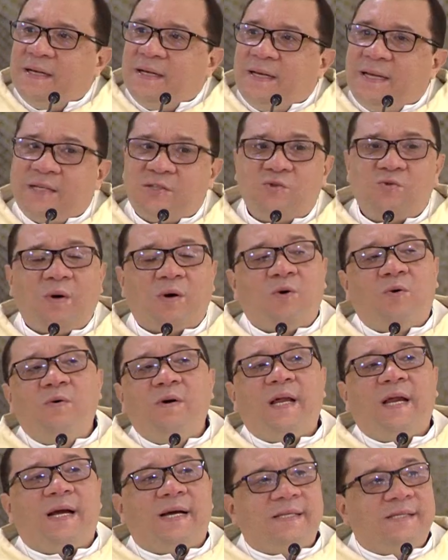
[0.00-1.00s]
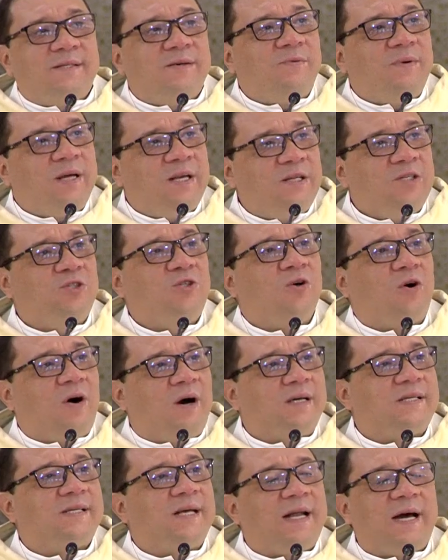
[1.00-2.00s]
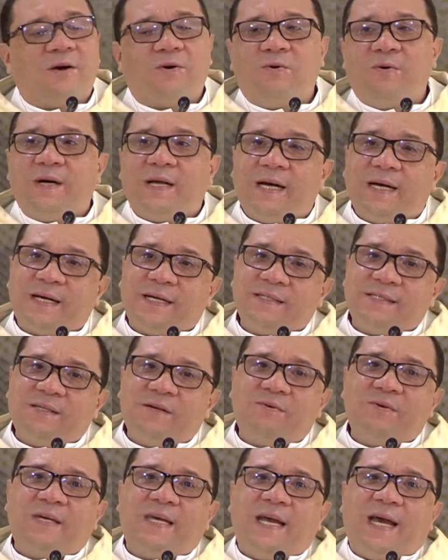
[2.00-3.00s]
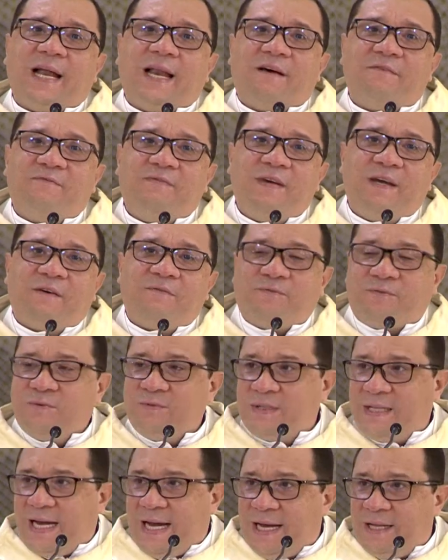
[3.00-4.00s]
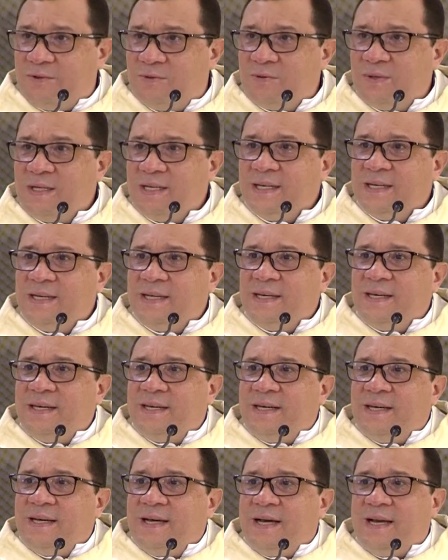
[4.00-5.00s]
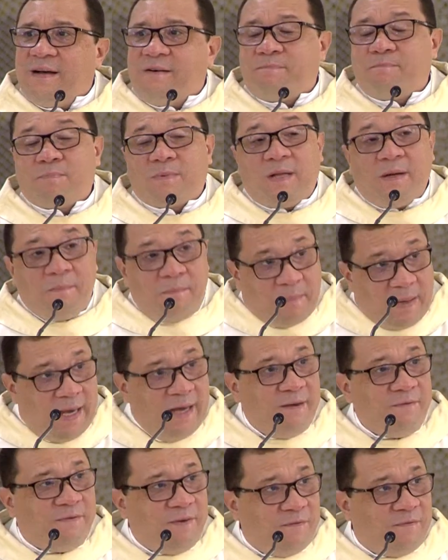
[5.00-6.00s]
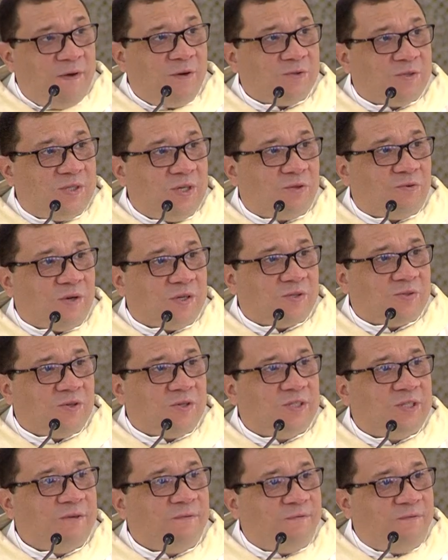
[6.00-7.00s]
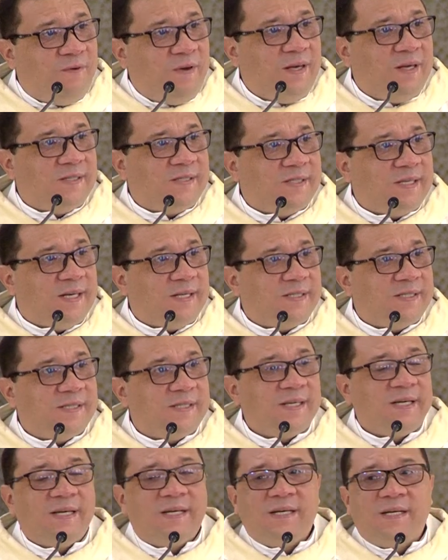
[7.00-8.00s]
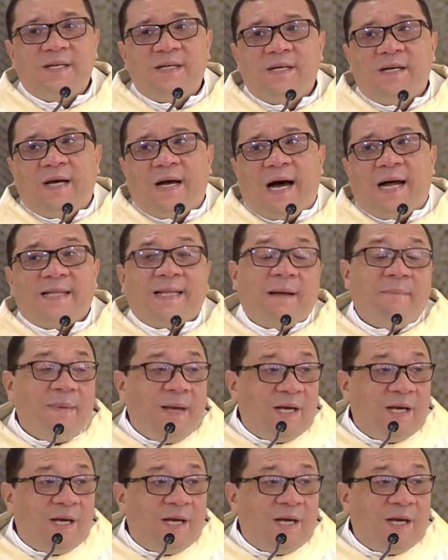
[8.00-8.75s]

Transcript: na sua congregação religiosa, na congregação que ela havia fundado, ela também viveu situações difíceis, até